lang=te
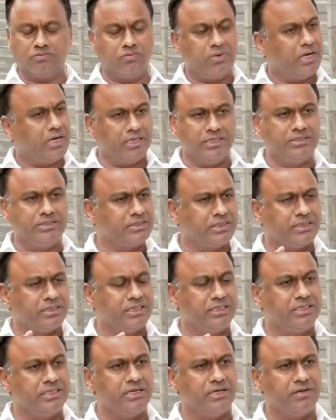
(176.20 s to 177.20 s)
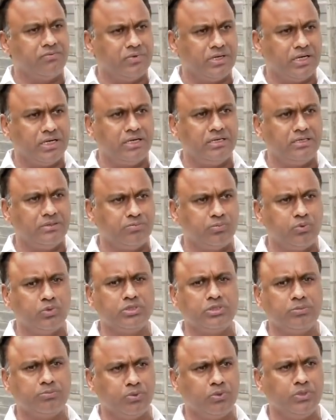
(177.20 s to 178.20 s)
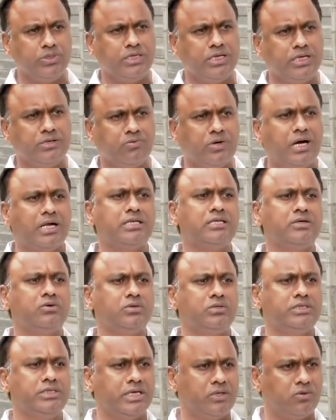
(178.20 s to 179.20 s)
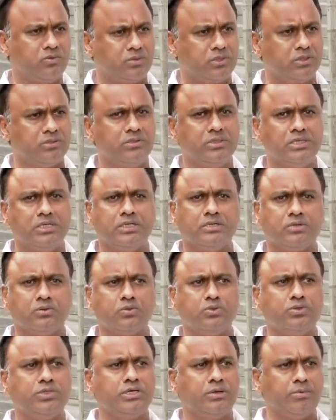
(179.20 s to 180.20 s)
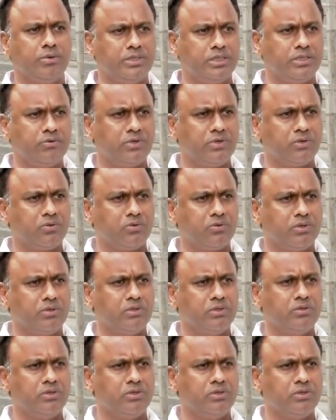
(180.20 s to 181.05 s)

వాళ్ళు ఇష్టం కానీ వాళ్ళు పోతే పోనీ అని వాళ్ళది ఎవరు ఇవాళ ఉంటాడు కొంత అన్నటి వరకు ఉన్నాడు